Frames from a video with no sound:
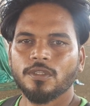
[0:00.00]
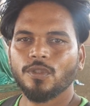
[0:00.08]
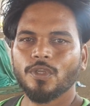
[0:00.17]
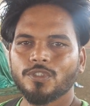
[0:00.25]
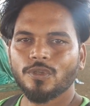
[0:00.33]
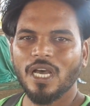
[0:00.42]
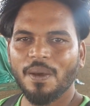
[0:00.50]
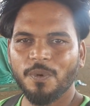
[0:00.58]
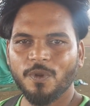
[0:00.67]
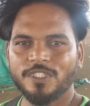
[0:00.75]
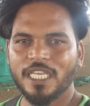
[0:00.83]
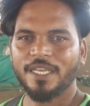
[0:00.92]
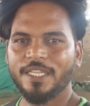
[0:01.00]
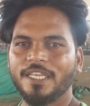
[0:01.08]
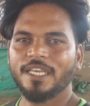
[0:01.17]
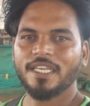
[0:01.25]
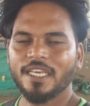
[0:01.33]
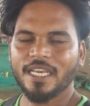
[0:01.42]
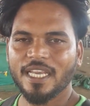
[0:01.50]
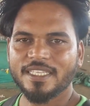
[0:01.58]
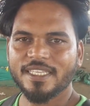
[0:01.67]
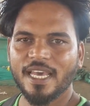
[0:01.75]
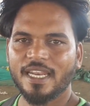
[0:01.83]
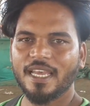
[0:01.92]
तो दोस्तों आप लोग जान ही गए कि
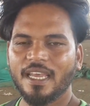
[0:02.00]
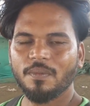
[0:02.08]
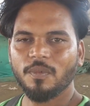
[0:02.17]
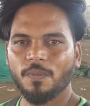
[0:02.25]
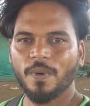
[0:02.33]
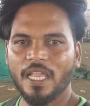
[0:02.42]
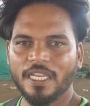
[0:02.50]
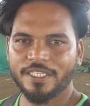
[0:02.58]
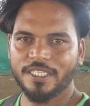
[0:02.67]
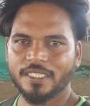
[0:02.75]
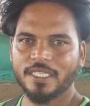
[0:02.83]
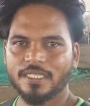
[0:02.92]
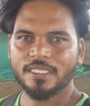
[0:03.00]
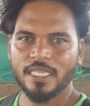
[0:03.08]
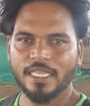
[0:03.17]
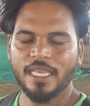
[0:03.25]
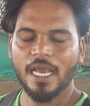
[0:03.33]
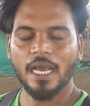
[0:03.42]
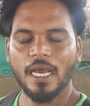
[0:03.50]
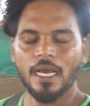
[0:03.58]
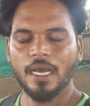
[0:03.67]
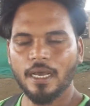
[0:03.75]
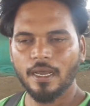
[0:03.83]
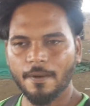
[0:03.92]
कैसे आना है भोपाल स्टेशन से या
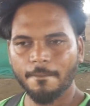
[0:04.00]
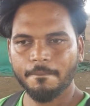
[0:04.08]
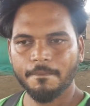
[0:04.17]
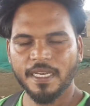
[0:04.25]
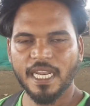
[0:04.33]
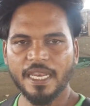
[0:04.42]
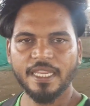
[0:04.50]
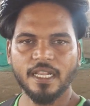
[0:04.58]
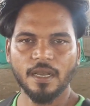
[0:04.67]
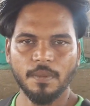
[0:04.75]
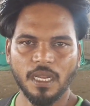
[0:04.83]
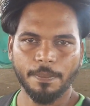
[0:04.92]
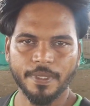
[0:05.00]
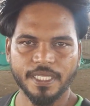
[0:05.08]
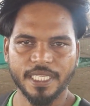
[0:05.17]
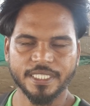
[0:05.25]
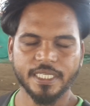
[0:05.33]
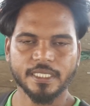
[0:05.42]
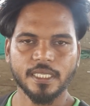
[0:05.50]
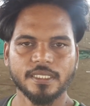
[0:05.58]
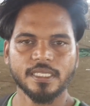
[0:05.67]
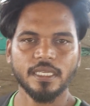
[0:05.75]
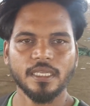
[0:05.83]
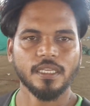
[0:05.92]
रानी कमलापति स्टेशन
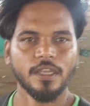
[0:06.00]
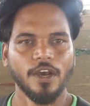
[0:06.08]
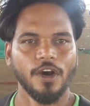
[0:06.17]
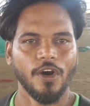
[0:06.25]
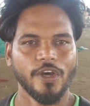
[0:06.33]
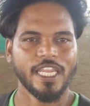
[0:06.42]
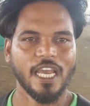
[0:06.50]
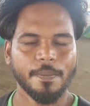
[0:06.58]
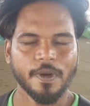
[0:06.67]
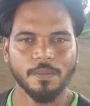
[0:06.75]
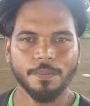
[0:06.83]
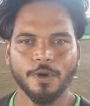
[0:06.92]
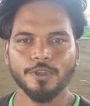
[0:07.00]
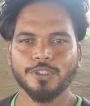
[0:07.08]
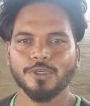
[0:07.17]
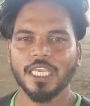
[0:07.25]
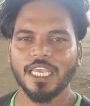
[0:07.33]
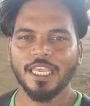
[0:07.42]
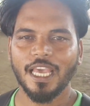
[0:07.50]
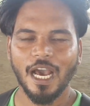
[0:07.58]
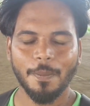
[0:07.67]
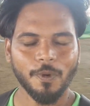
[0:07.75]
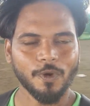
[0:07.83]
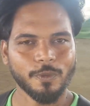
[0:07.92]
से और यहाँ पर हम पहुँच चुके हैं
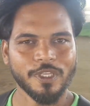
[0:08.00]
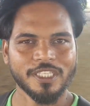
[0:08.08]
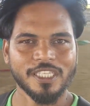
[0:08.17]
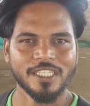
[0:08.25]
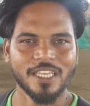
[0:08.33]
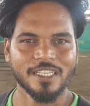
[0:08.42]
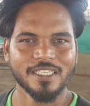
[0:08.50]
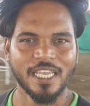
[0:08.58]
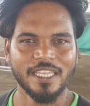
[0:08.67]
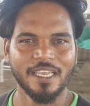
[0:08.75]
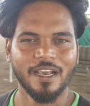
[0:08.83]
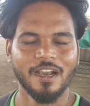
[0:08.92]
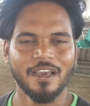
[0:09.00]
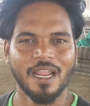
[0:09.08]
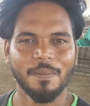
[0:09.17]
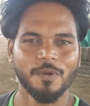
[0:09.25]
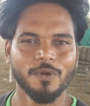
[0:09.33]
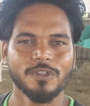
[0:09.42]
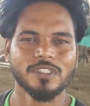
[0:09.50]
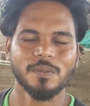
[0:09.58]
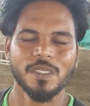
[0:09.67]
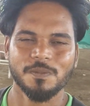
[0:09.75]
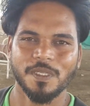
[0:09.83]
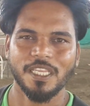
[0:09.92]
आप लोग भी इसी तरह से आइए अगर आप लोग को
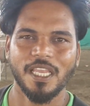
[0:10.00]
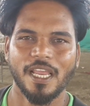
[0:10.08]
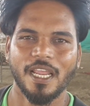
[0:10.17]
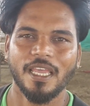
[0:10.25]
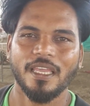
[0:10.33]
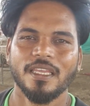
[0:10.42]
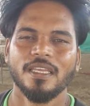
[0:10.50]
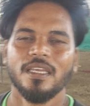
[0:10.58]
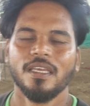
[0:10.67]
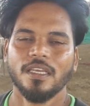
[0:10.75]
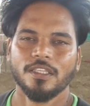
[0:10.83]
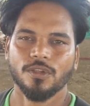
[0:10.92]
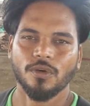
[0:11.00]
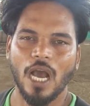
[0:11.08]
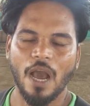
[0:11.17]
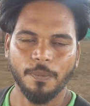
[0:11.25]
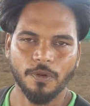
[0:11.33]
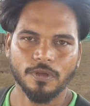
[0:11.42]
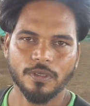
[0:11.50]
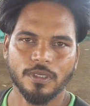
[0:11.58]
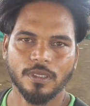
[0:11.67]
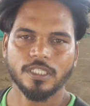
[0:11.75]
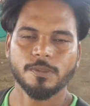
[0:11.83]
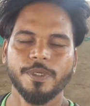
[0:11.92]
समझ में नहीं आ रहा है तो आप लोग
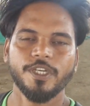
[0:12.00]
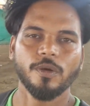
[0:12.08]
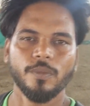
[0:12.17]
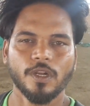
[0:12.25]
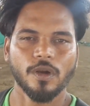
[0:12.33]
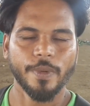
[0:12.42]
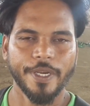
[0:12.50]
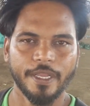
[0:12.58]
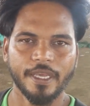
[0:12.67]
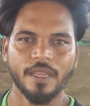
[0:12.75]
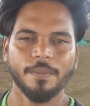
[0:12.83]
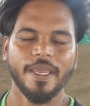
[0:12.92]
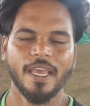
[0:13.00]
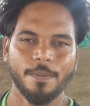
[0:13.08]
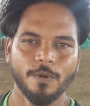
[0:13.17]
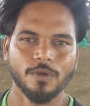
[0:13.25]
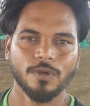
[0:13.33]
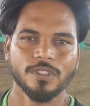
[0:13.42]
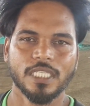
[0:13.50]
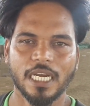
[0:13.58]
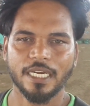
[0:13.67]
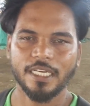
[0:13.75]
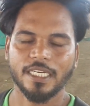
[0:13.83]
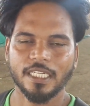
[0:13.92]
इस वीडियो में कमेंट करें मैं आपको
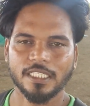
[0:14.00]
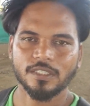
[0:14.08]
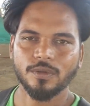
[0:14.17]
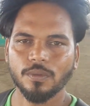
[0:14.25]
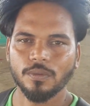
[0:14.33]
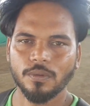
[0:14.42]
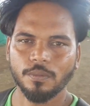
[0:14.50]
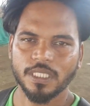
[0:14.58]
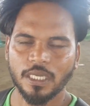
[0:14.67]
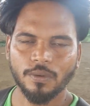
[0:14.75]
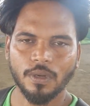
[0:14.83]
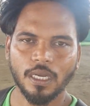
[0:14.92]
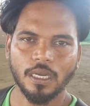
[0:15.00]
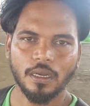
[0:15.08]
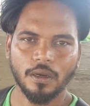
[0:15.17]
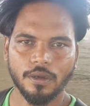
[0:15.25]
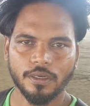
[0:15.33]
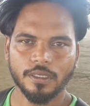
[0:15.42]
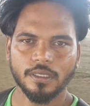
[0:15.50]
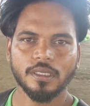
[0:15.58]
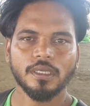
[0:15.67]
सारा डिटेल्स बताऊँगा और